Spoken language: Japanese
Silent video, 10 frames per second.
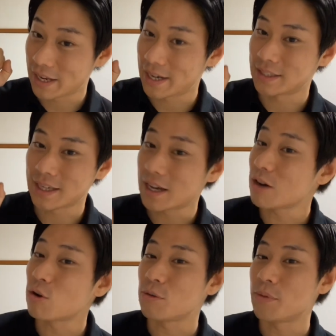NHK か
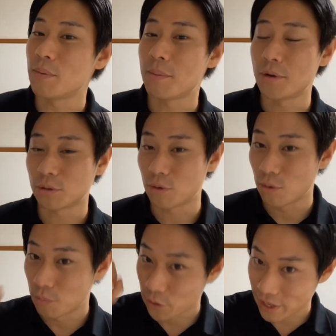ら国民を守る
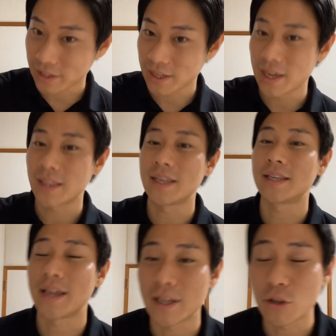と盛り上げてやってい
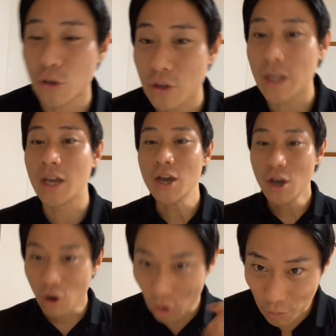きたいなというふうに
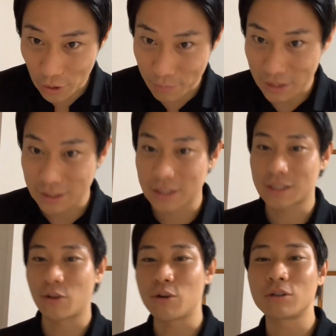思いま
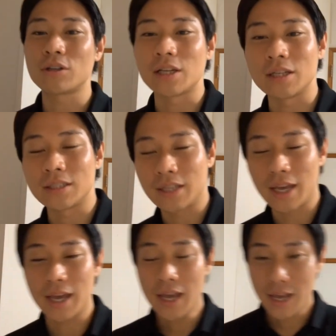す。ということでですね、